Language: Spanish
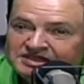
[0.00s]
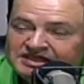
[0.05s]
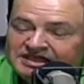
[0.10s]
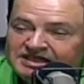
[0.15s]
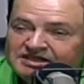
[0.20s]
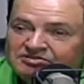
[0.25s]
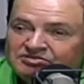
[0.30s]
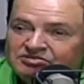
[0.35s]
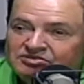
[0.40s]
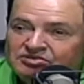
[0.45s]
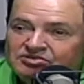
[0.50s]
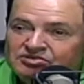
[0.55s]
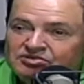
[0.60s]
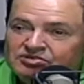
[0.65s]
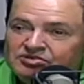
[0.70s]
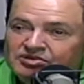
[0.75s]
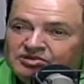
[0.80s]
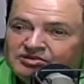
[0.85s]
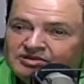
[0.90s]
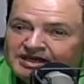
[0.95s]
siguiendo con
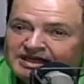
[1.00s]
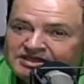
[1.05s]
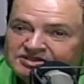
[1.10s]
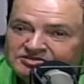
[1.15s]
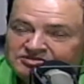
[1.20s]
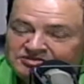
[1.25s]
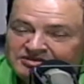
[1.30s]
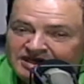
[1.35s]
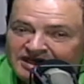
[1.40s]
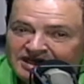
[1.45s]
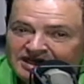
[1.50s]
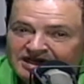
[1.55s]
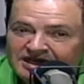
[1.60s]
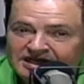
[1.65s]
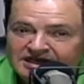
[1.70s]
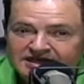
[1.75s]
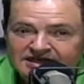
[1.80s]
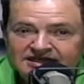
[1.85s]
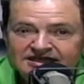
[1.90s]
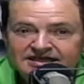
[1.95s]
Julio Castro
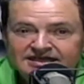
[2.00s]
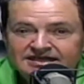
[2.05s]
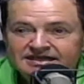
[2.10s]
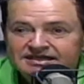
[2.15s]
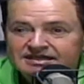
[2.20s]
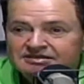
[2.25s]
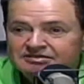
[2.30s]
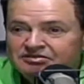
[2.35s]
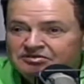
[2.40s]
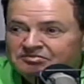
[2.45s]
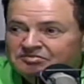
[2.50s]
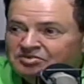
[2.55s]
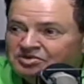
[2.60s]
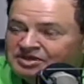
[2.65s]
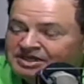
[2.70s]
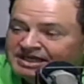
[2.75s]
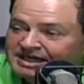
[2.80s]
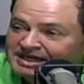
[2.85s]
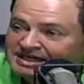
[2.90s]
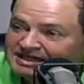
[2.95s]
Carr, con
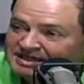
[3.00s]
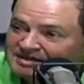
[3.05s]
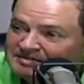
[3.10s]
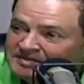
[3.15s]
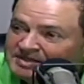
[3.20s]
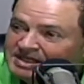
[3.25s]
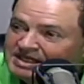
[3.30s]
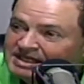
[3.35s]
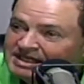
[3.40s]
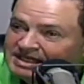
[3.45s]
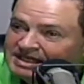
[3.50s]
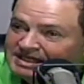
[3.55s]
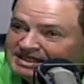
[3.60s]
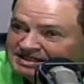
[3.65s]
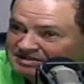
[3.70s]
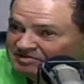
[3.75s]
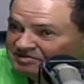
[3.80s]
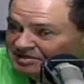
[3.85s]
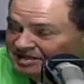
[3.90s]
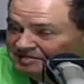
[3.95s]
Mónica
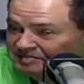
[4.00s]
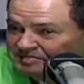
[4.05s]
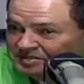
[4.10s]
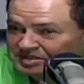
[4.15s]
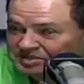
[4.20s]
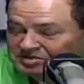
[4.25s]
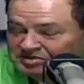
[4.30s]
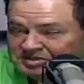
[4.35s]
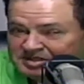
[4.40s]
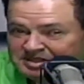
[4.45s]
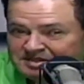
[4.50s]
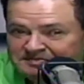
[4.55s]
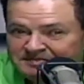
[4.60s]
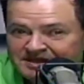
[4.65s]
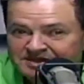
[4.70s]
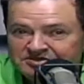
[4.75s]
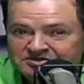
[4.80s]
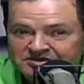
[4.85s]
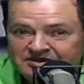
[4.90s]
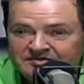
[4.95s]
Ramírez, ¿no? que empezó ese
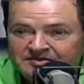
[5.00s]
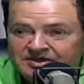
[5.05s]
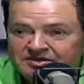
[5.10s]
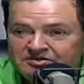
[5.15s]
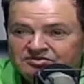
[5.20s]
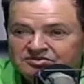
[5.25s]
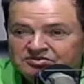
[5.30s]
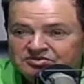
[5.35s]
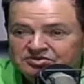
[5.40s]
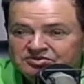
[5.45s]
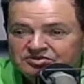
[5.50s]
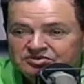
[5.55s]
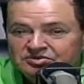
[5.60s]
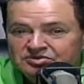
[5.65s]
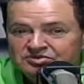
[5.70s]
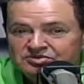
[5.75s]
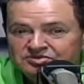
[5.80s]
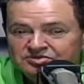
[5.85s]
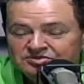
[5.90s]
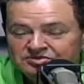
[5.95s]
espacio también con
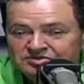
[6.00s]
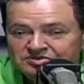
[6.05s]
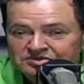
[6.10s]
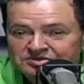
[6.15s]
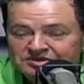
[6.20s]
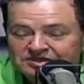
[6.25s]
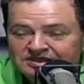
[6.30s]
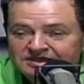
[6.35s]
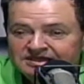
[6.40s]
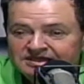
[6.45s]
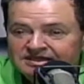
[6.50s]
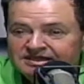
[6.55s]
nosotros.